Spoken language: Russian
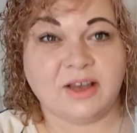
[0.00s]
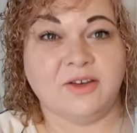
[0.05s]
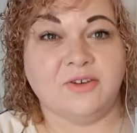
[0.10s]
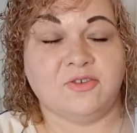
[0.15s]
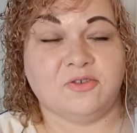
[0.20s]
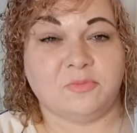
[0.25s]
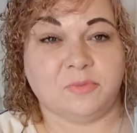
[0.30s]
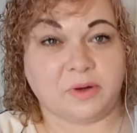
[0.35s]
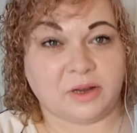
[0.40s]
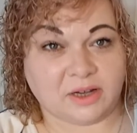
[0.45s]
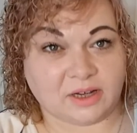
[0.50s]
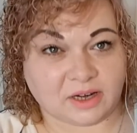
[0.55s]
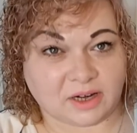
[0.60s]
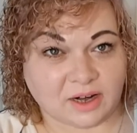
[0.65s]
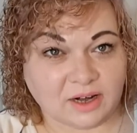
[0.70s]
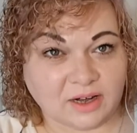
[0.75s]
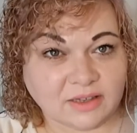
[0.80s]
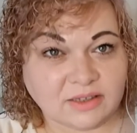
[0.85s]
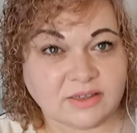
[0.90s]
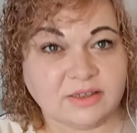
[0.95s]
в
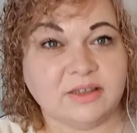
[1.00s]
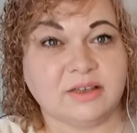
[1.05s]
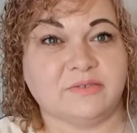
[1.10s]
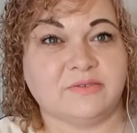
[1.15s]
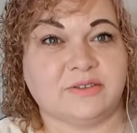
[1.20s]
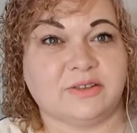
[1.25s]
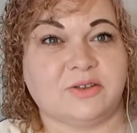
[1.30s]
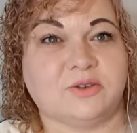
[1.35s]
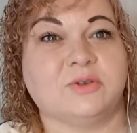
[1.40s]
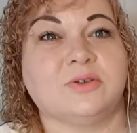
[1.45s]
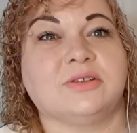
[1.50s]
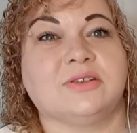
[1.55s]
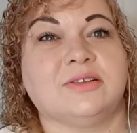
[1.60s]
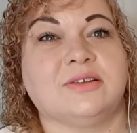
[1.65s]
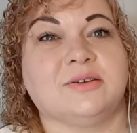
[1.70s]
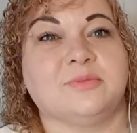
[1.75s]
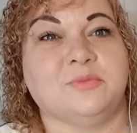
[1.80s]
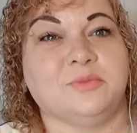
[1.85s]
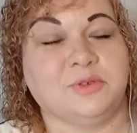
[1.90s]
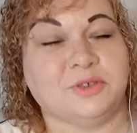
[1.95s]
прекрасных
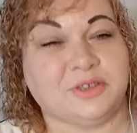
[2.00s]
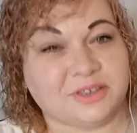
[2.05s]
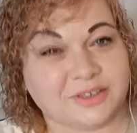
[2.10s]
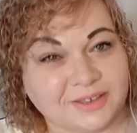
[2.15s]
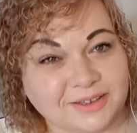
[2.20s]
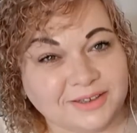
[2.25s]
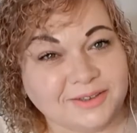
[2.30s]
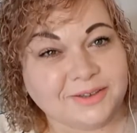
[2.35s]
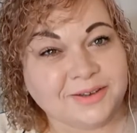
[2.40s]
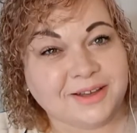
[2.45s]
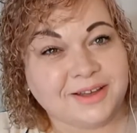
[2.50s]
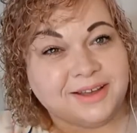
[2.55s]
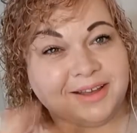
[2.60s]
взрослых мужчин,